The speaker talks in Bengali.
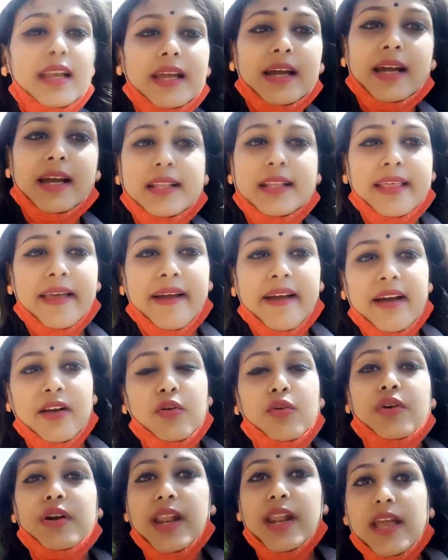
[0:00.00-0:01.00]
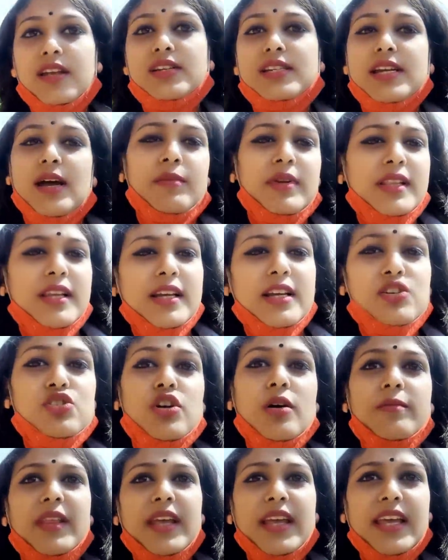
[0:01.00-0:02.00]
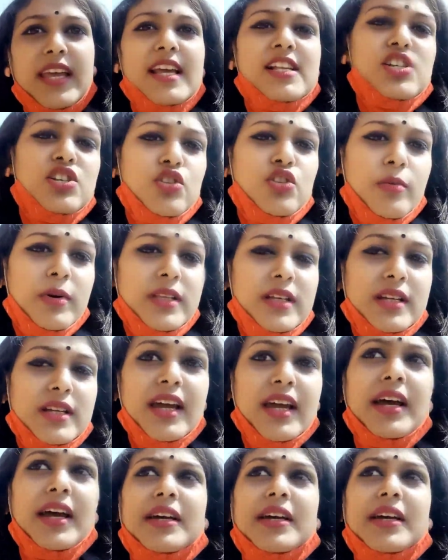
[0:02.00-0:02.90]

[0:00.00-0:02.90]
এখানে দেখানোর নেই সামনে থেকে সব দেখিয়েছি তোমাদেরকে